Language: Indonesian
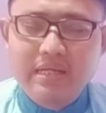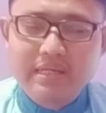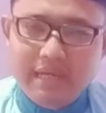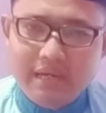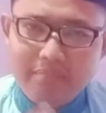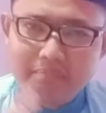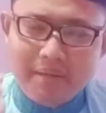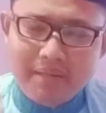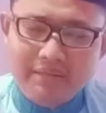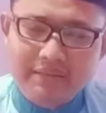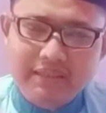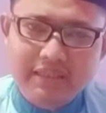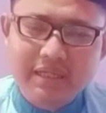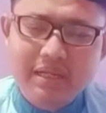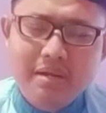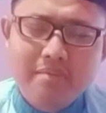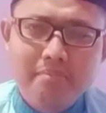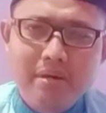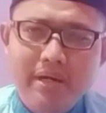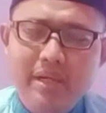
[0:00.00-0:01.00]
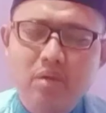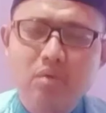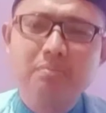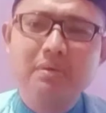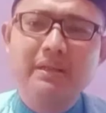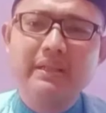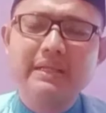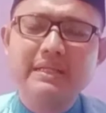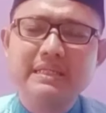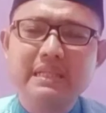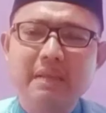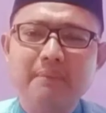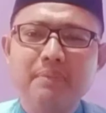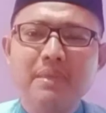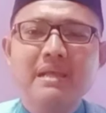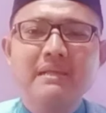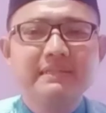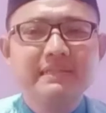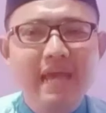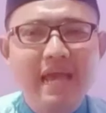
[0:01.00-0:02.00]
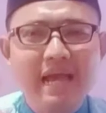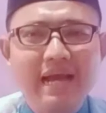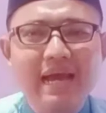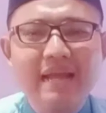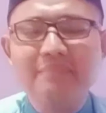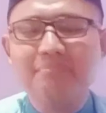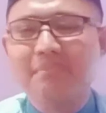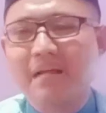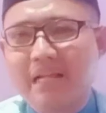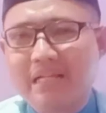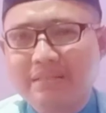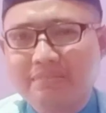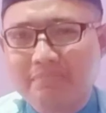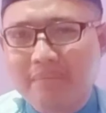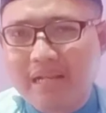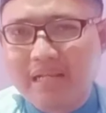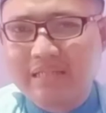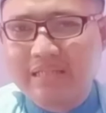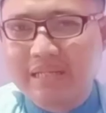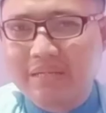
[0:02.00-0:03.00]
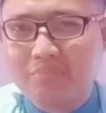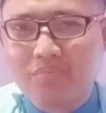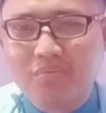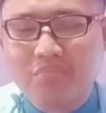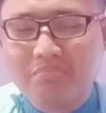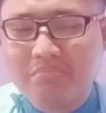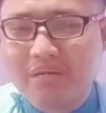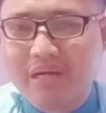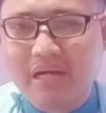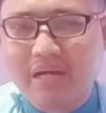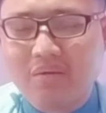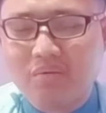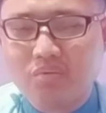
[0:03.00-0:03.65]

yang pasti bagi umat Islam jangan malas-malasan uh,